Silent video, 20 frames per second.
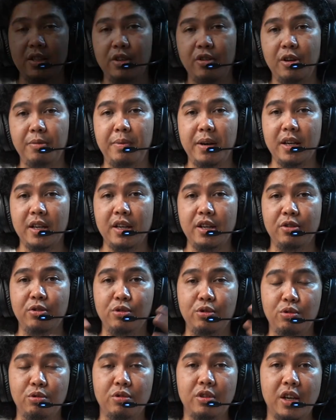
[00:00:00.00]
saya udah pakai nih
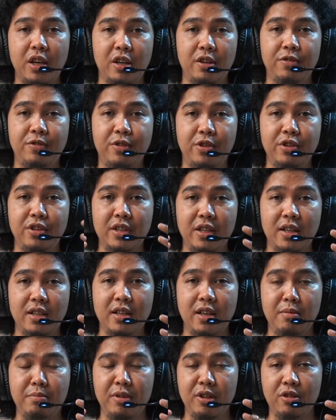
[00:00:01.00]
untuk headphone-nya
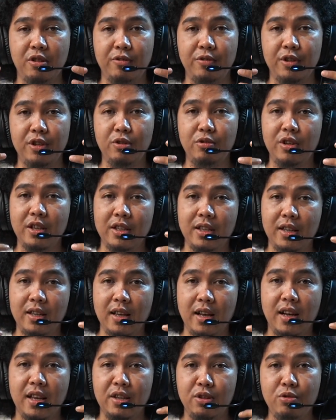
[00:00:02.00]
dan mikrofonnya udah saya
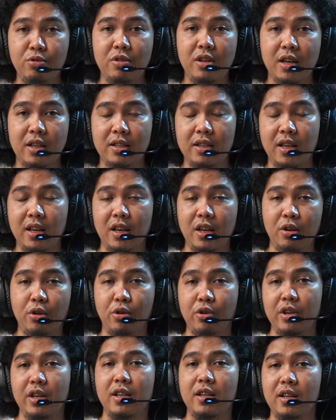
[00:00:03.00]
nyalain juga. Saya
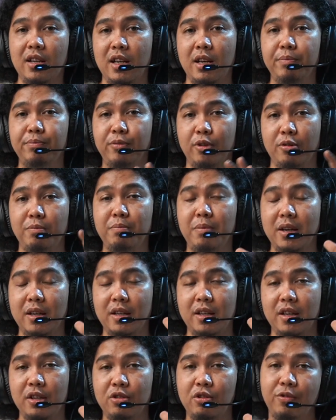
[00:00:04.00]
recording ke laptop
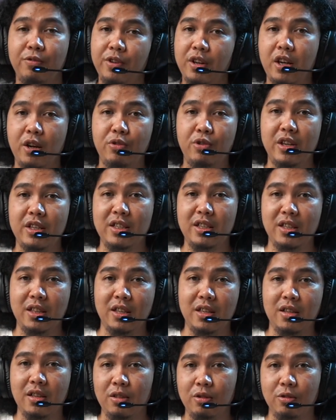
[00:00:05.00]
pakai software
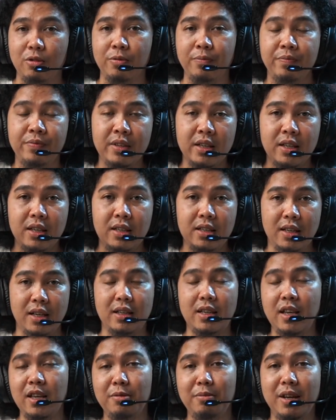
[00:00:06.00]
Audacity gitu. Nah,
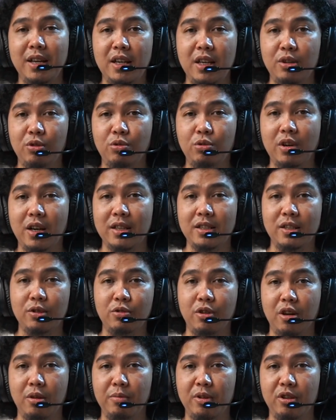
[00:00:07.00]
kayak gimana nih untuk hasil
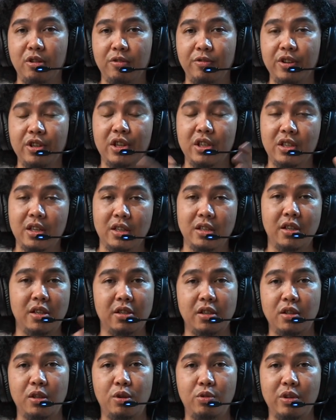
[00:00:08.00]
suara mikrofonnya? Cek cek
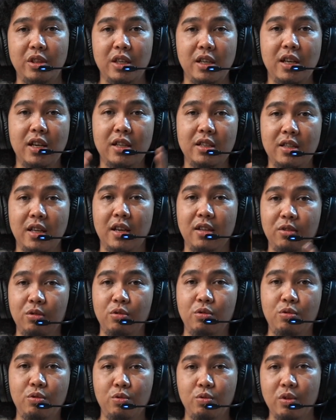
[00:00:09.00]
1 2 3
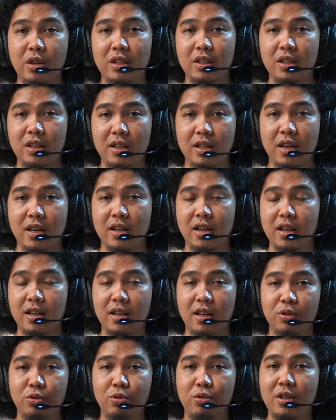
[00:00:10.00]
1 2 3.
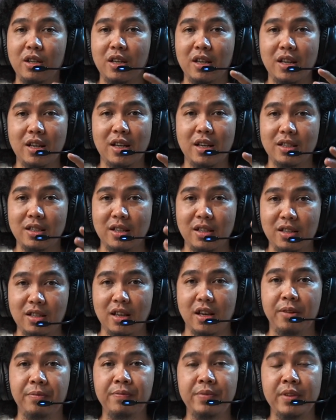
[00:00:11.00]
Kalian langsung dengerin hasilnya.